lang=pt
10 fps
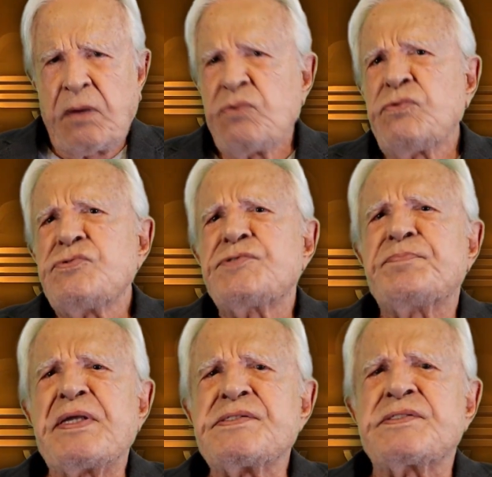Alguns
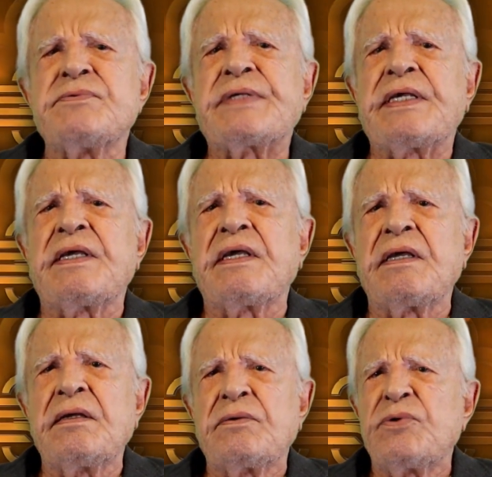pensam
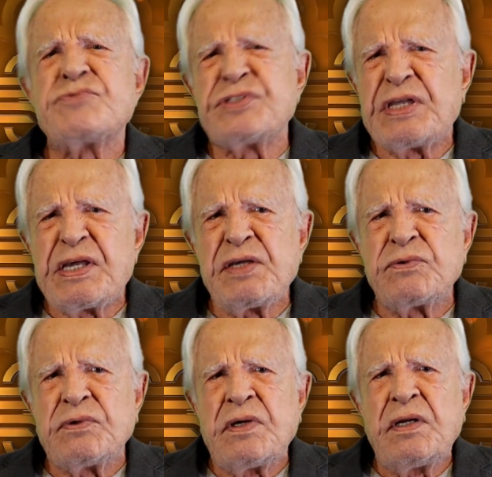que, com
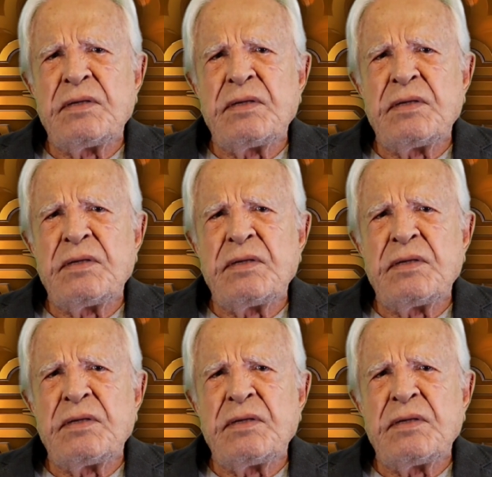dinheiro,